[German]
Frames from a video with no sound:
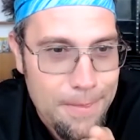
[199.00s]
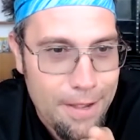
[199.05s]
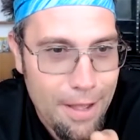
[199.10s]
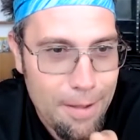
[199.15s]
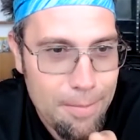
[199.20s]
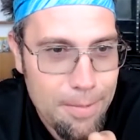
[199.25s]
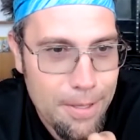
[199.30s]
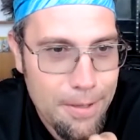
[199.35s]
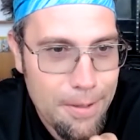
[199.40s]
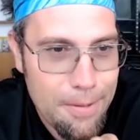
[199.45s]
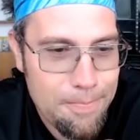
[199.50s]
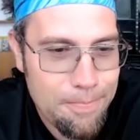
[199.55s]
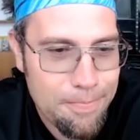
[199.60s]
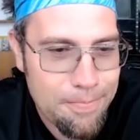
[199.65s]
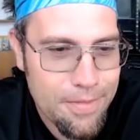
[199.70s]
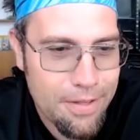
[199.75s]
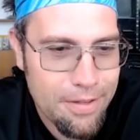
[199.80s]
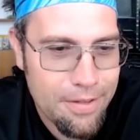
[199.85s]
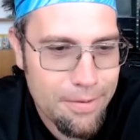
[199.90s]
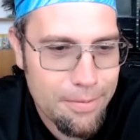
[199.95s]

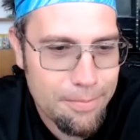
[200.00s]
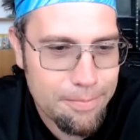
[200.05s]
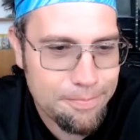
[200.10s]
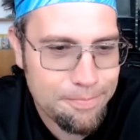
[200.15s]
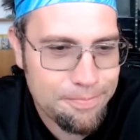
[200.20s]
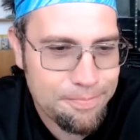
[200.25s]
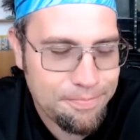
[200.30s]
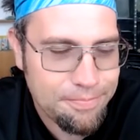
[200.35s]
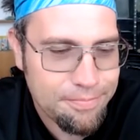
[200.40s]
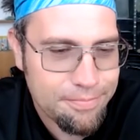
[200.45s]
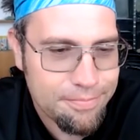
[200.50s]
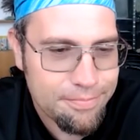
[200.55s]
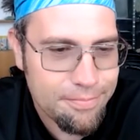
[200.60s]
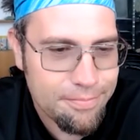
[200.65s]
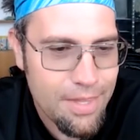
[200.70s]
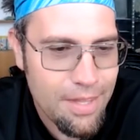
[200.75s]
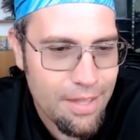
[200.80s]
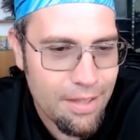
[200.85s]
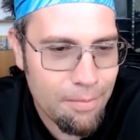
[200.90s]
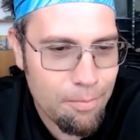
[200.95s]
Aber ähm,
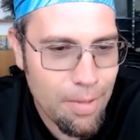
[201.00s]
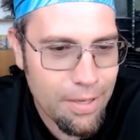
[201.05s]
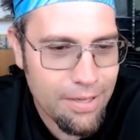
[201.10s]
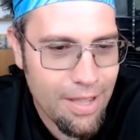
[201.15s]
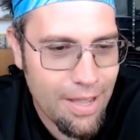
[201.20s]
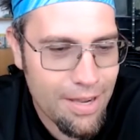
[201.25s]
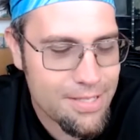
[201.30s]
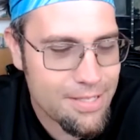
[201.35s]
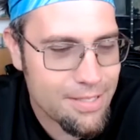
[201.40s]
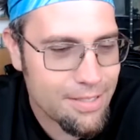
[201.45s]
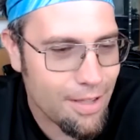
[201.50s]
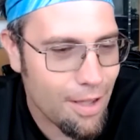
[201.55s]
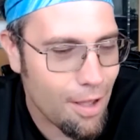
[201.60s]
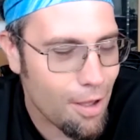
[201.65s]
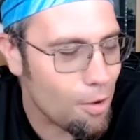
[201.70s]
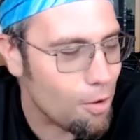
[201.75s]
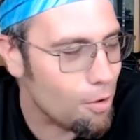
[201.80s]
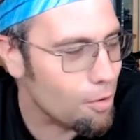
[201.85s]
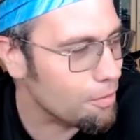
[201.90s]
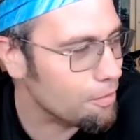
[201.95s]
man kann sich ja
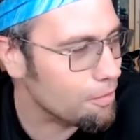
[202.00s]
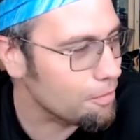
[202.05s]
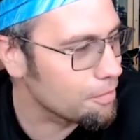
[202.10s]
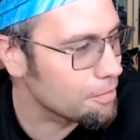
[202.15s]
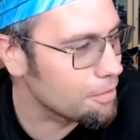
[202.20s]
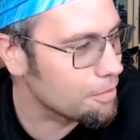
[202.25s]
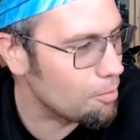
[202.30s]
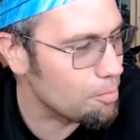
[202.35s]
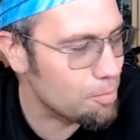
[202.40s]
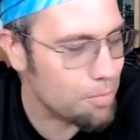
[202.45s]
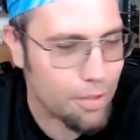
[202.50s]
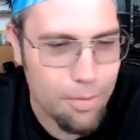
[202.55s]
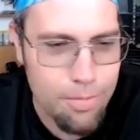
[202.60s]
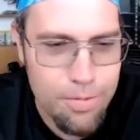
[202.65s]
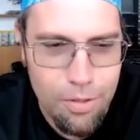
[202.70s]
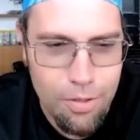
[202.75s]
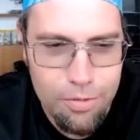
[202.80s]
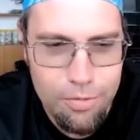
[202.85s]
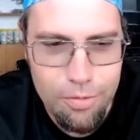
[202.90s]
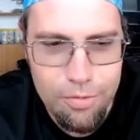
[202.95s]
auch, oh, ich glaube, gibt
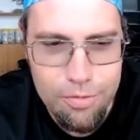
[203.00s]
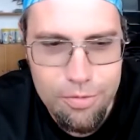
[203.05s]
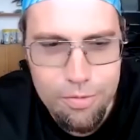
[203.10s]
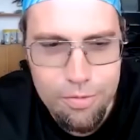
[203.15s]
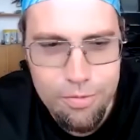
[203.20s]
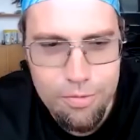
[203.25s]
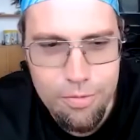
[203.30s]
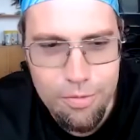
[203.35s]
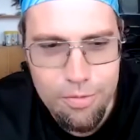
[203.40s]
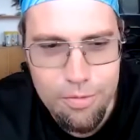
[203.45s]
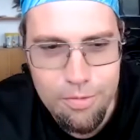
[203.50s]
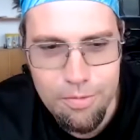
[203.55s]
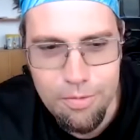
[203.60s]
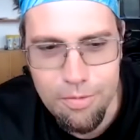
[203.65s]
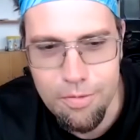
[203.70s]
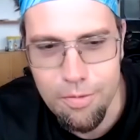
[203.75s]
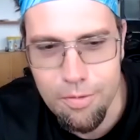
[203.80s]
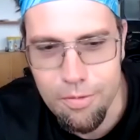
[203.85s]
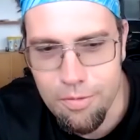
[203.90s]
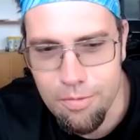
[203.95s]
es auch so ein, so,
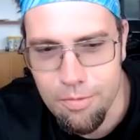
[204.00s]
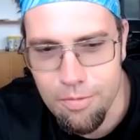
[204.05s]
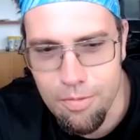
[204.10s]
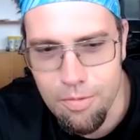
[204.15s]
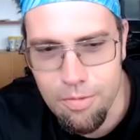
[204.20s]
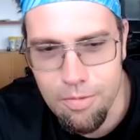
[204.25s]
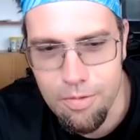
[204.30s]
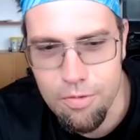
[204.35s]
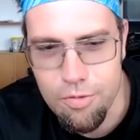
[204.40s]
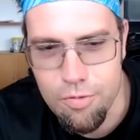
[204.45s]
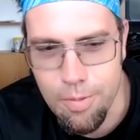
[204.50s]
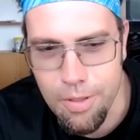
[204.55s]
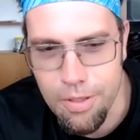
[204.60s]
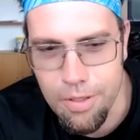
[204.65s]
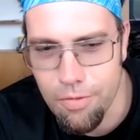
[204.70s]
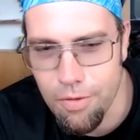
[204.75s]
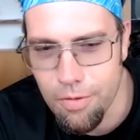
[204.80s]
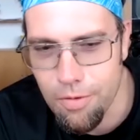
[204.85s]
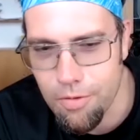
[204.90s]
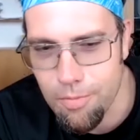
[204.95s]
ein, so ein,
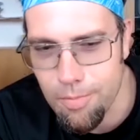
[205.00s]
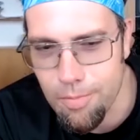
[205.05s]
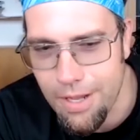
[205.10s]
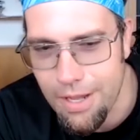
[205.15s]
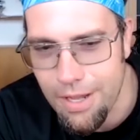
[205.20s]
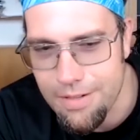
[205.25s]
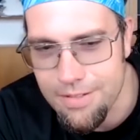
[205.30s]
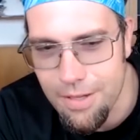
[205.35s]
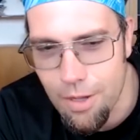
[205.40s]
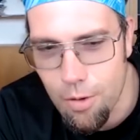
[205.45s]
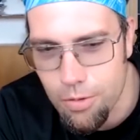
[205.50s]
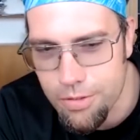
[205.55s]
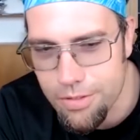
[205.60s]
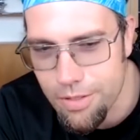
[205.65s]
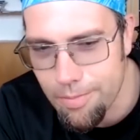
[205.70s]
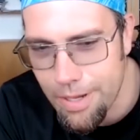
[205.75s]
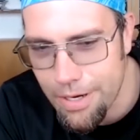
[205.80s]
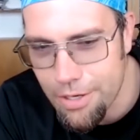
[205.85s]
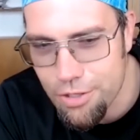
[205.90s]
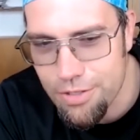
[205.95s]
Sprichwort oder man kann sich ja auch
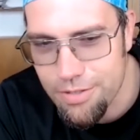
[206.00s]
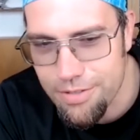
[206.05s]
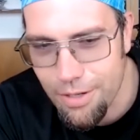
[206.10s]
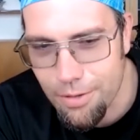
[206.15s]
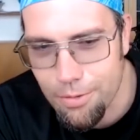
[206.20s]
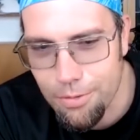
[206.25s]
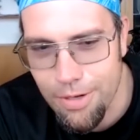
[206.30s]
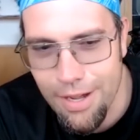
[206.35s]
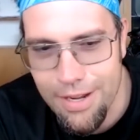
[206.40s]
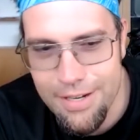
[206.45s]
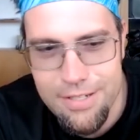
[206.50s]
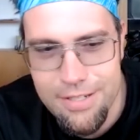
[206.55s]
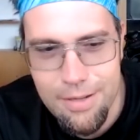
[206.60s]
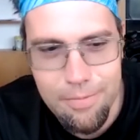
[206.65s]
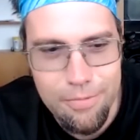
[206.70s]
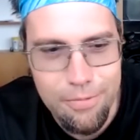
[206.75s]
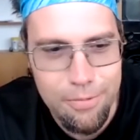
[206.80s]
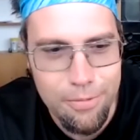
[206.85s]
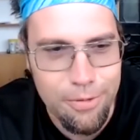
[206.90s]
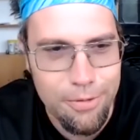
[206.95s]
unter Menschen sehr gut
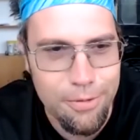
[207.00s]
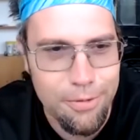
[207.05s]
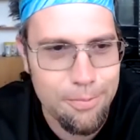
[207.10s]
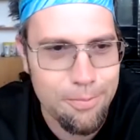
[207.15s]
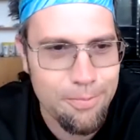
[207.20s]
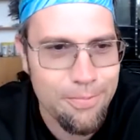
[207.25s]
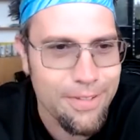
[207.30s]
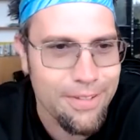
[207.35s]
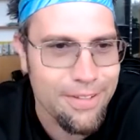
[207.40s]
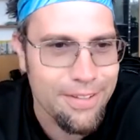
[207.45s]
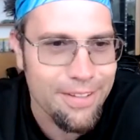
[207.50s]
einsam fühlen. Ne?